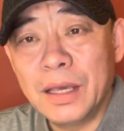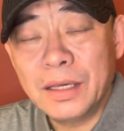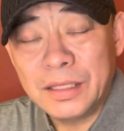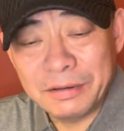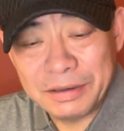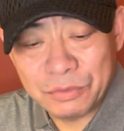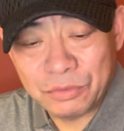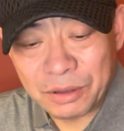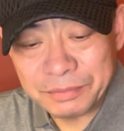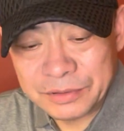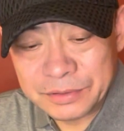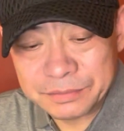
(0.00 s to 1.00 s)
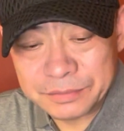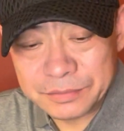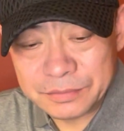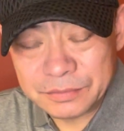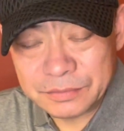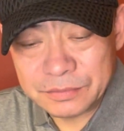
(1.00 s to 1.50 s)
因为我们
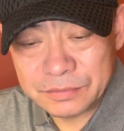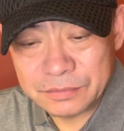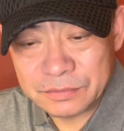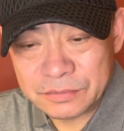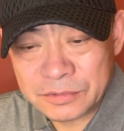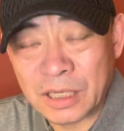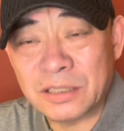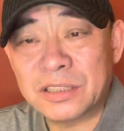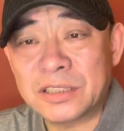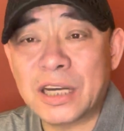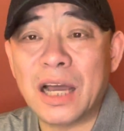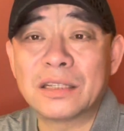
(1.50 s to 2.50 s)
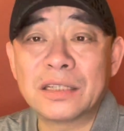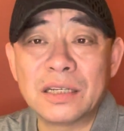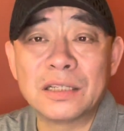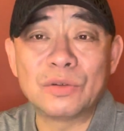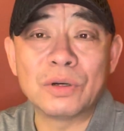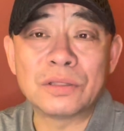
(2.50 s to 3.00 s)
当时唱的
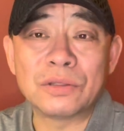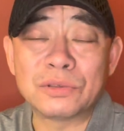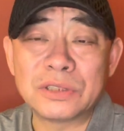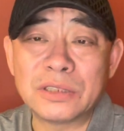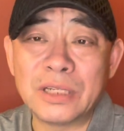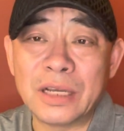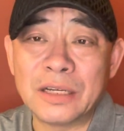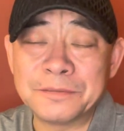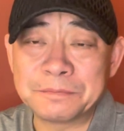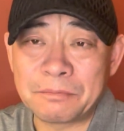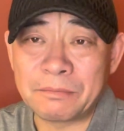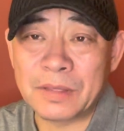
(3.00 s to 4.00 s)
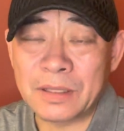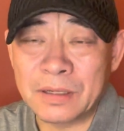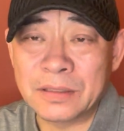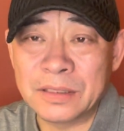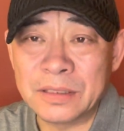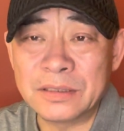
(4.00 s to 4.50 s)
更多的都是这个，你
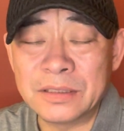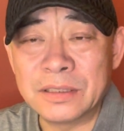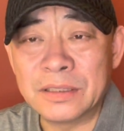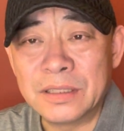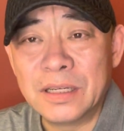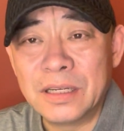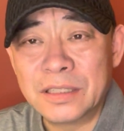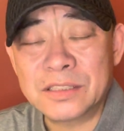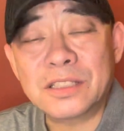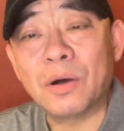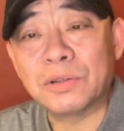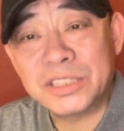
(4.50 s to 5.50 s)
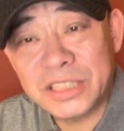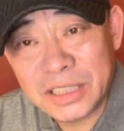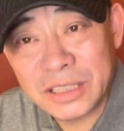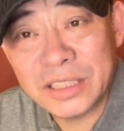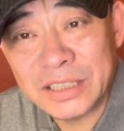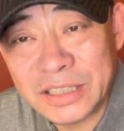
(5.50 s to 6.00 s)
看这个这个。早期
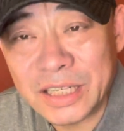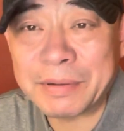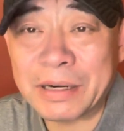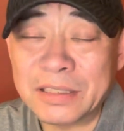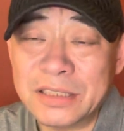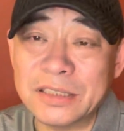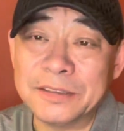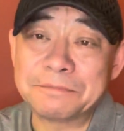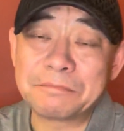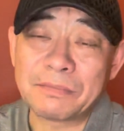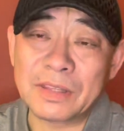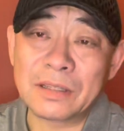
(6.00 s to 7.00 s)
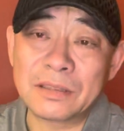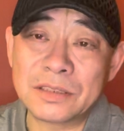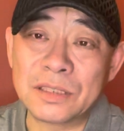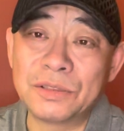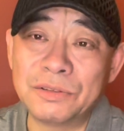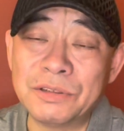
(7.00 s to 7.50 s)
的体验版戏，《
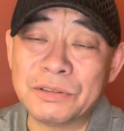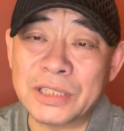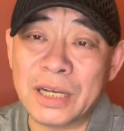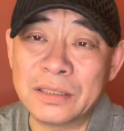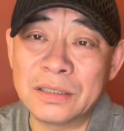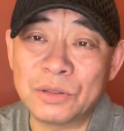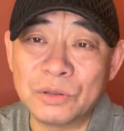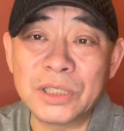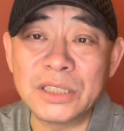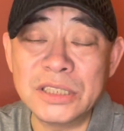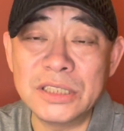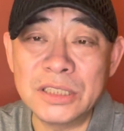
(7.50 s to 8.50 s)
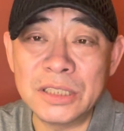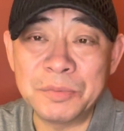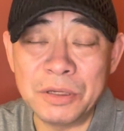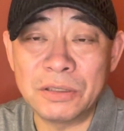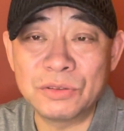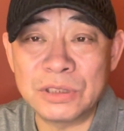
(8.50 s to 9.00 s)
智取威虎山》呐，《红灯记》呀，《
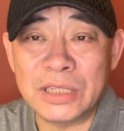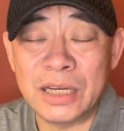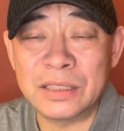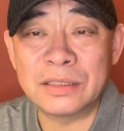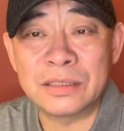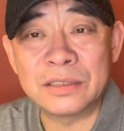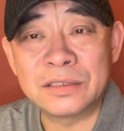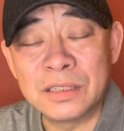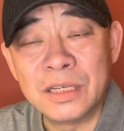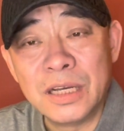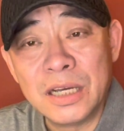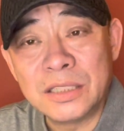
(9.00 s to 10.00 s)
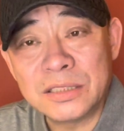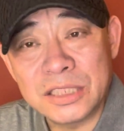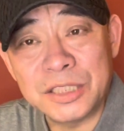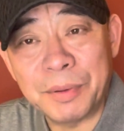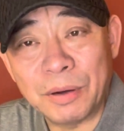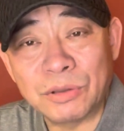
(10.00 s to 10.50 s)
平原作战》呐，《
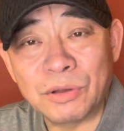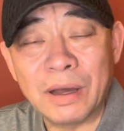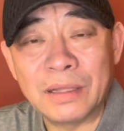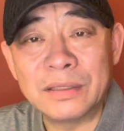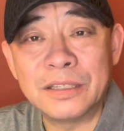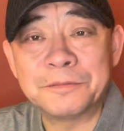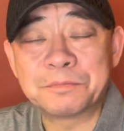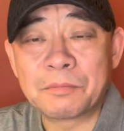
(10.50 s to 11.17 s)
七百五团》呐，